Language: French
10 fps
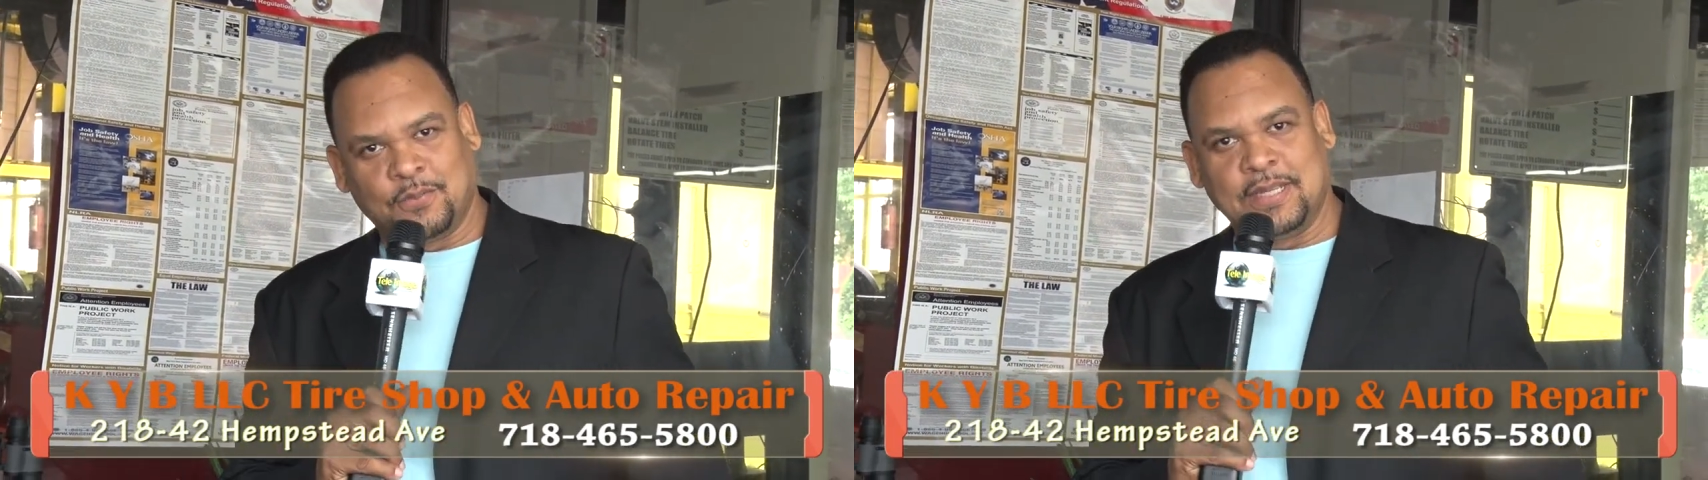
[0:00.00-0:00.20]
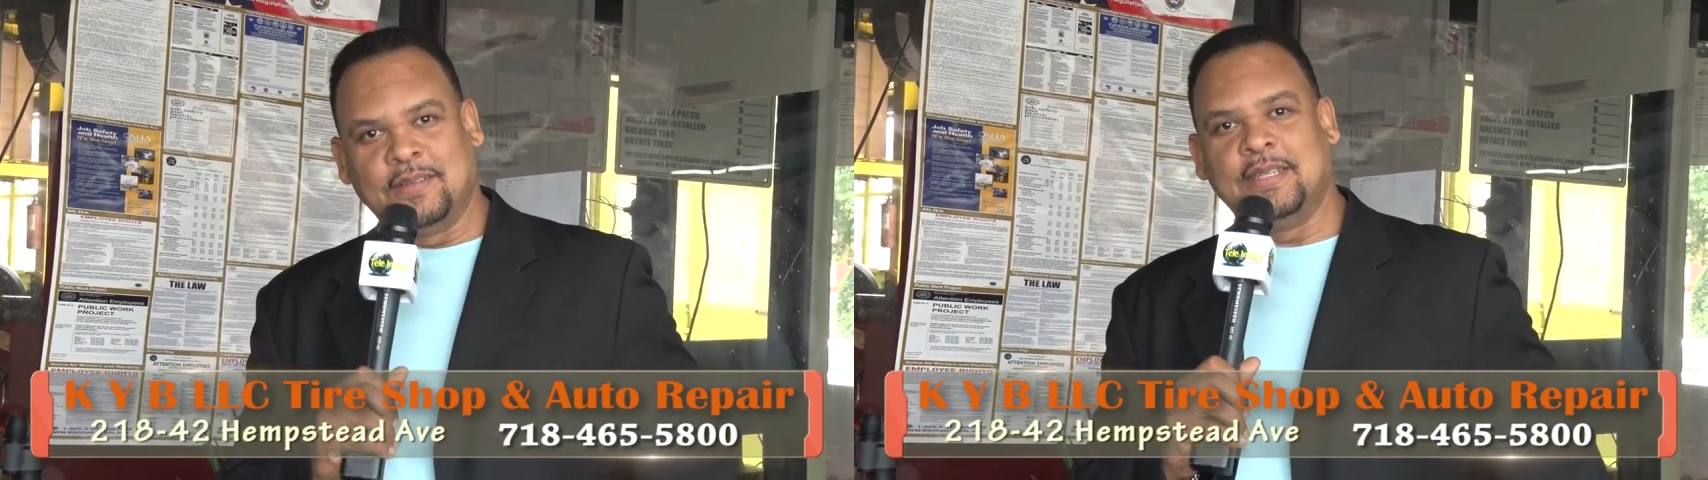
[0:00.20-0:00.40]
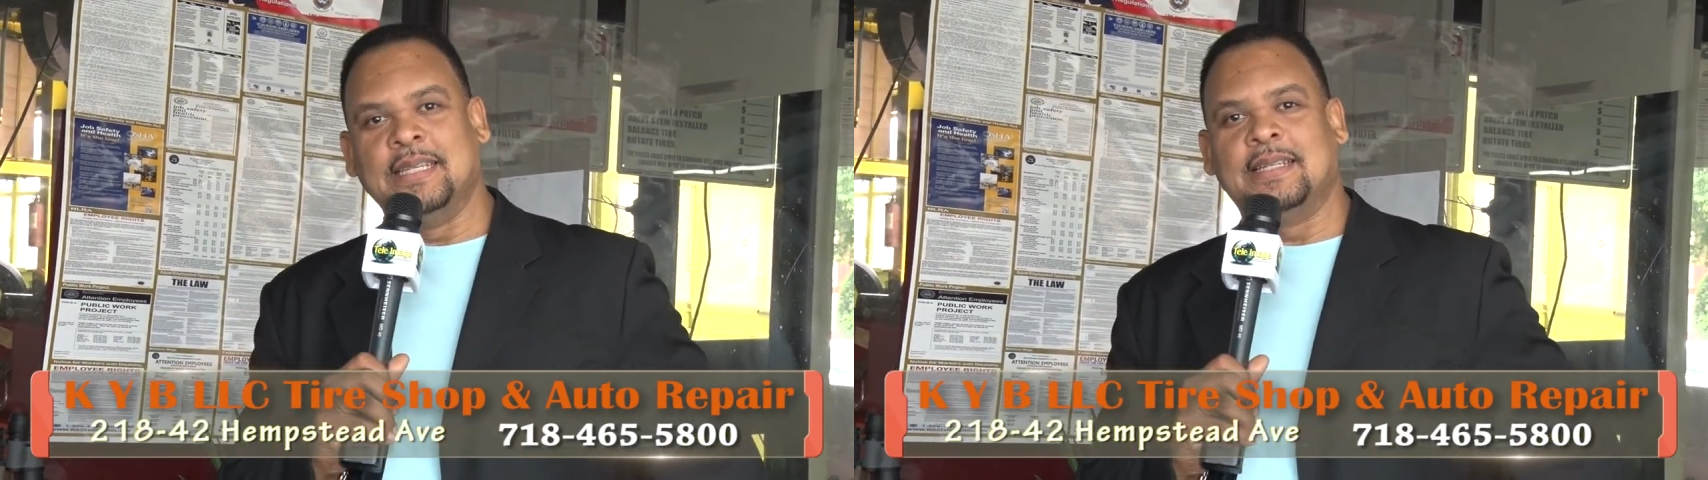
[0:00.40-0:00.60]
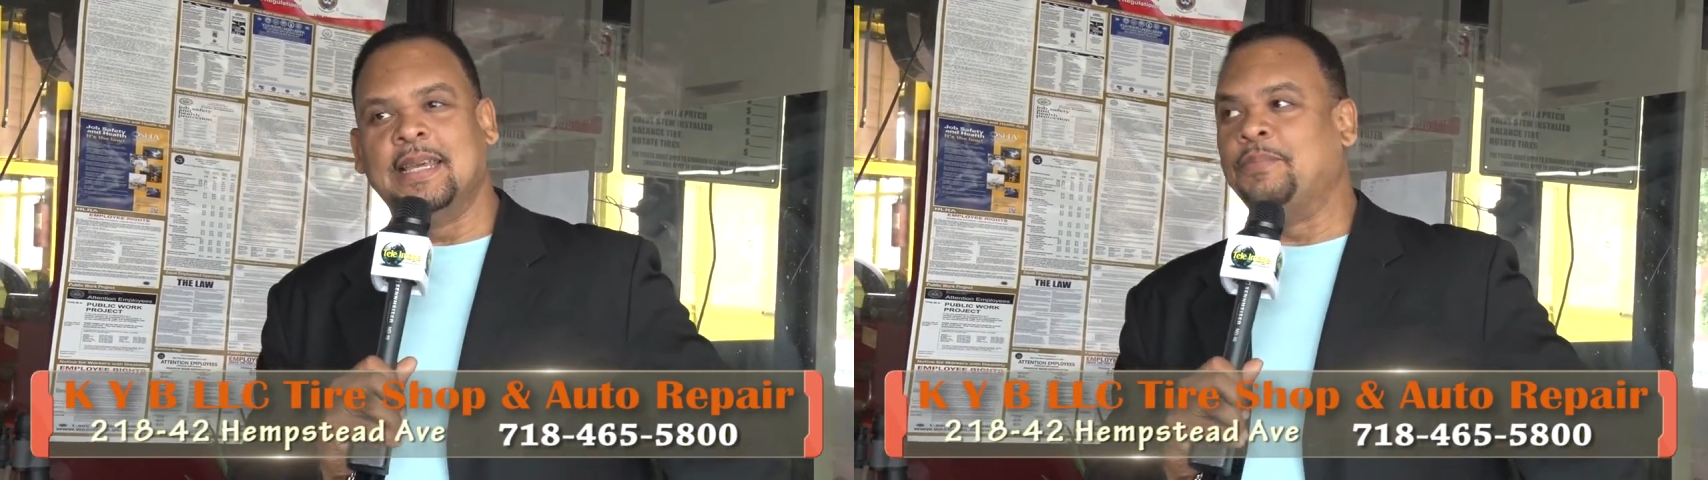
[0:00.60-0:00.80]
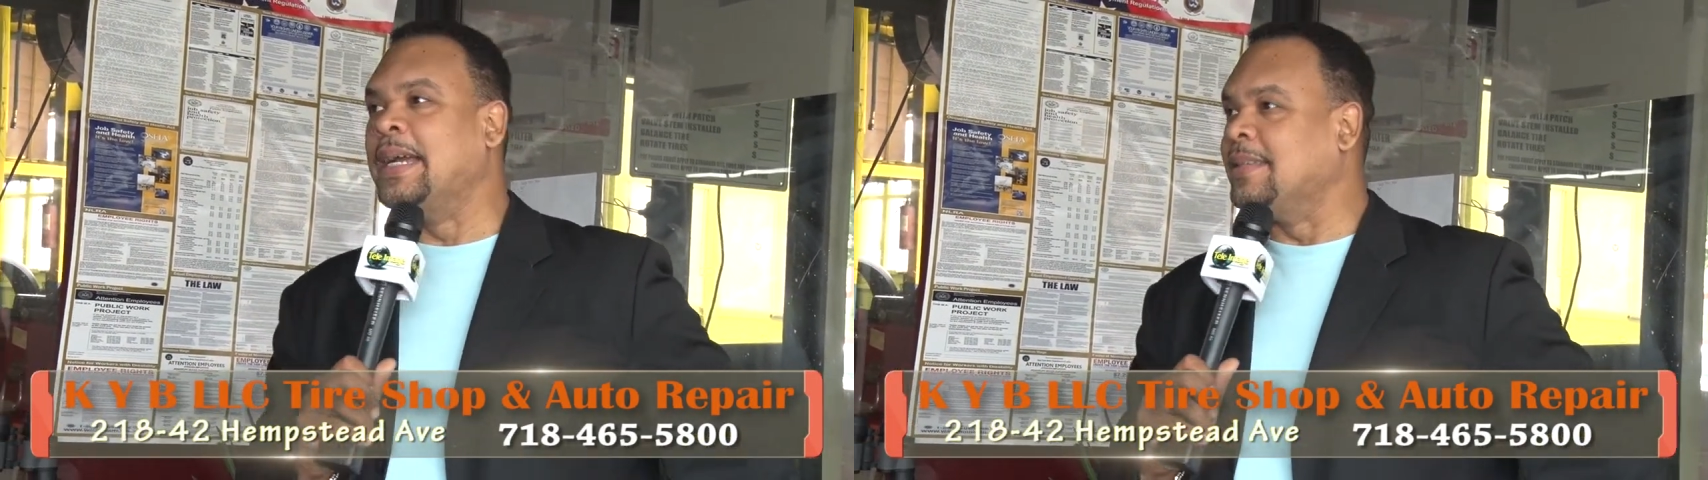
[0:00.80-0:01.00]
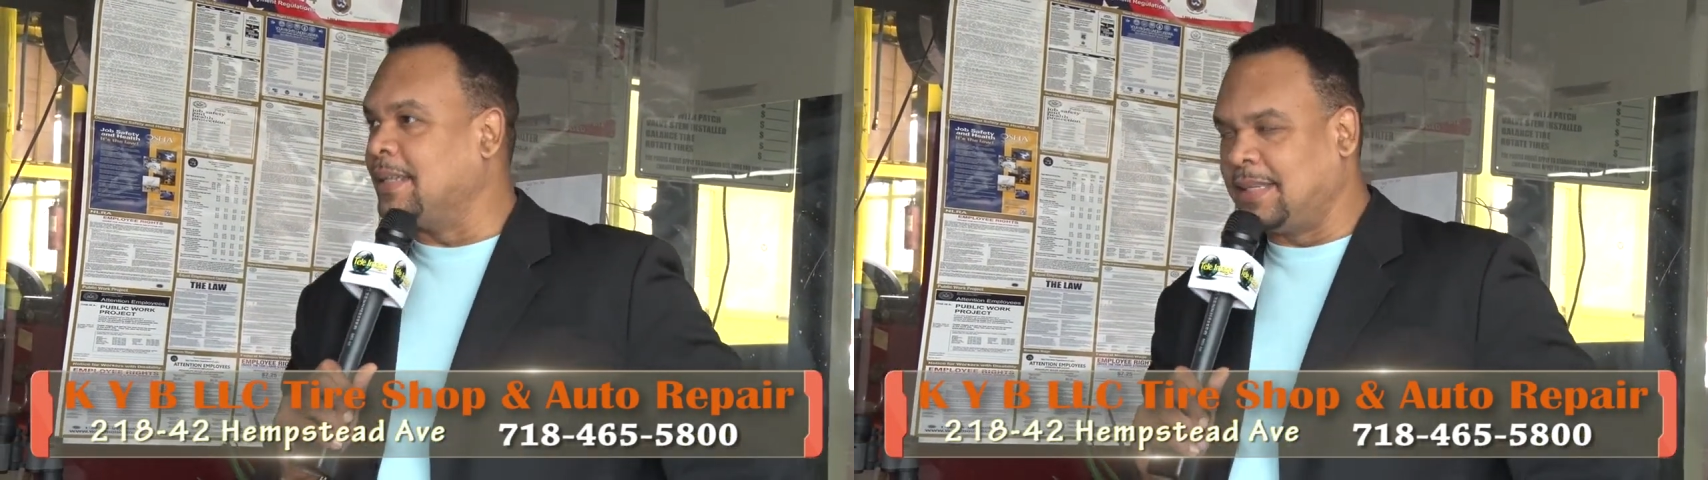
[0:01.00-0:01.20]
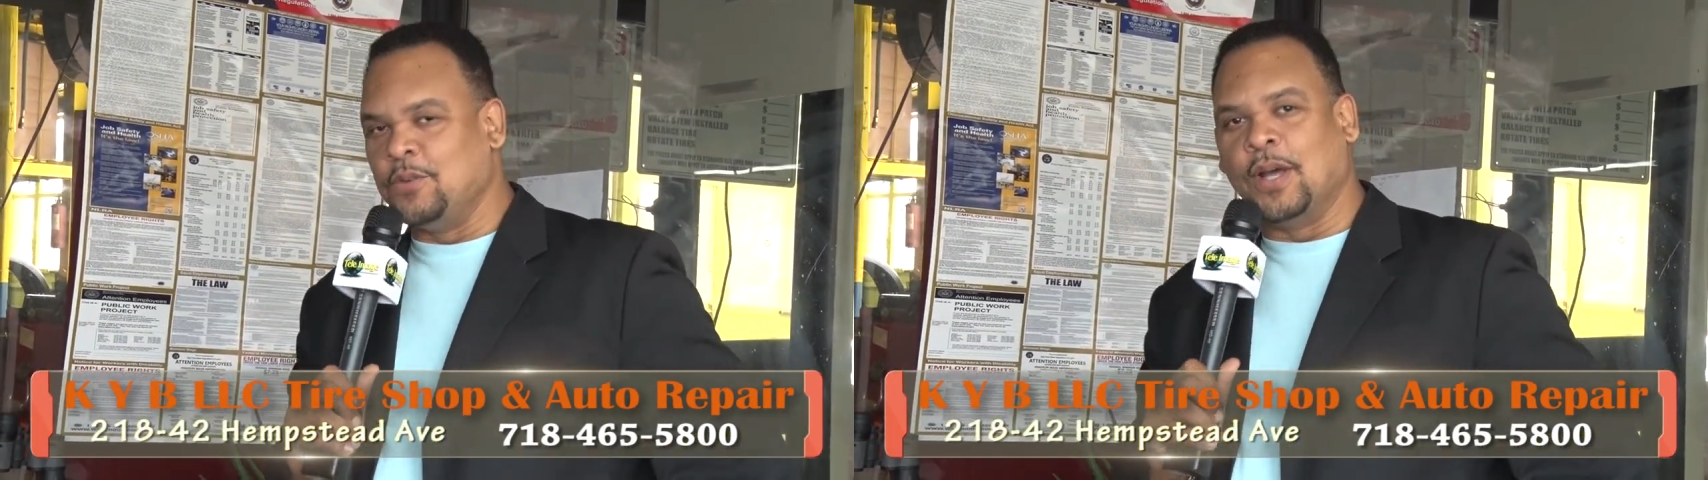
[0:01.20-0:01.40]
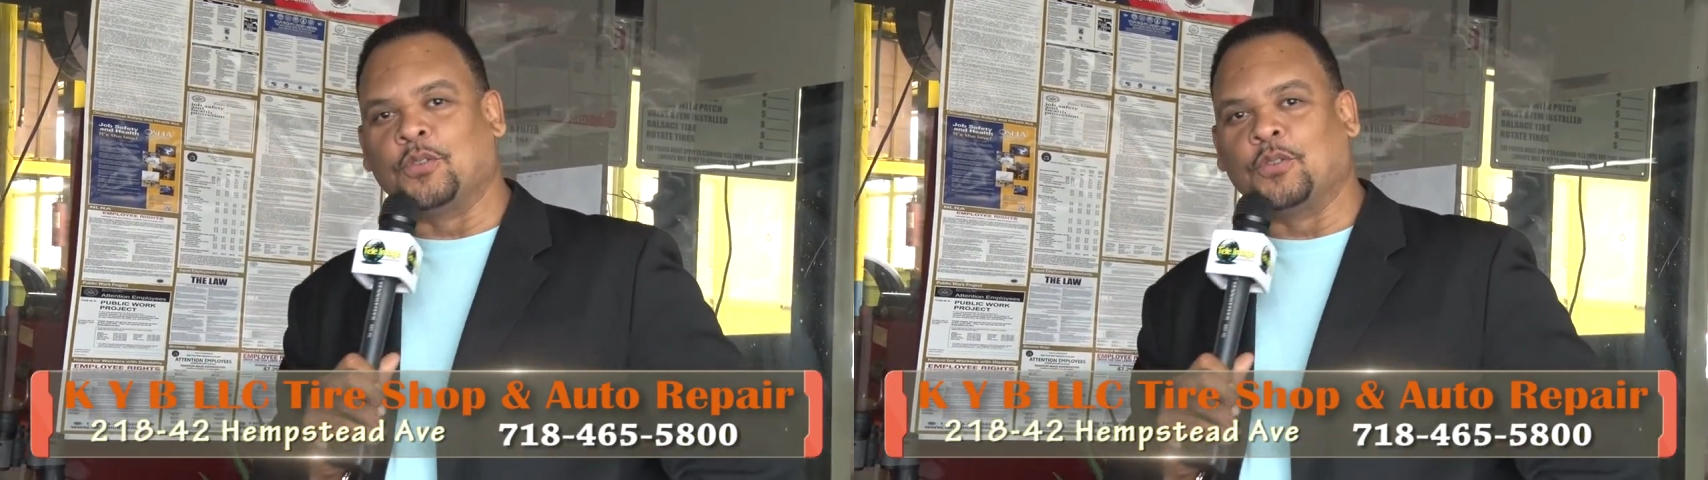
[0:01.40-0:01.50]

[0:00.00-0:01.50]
Venez visiter, et présenter nous,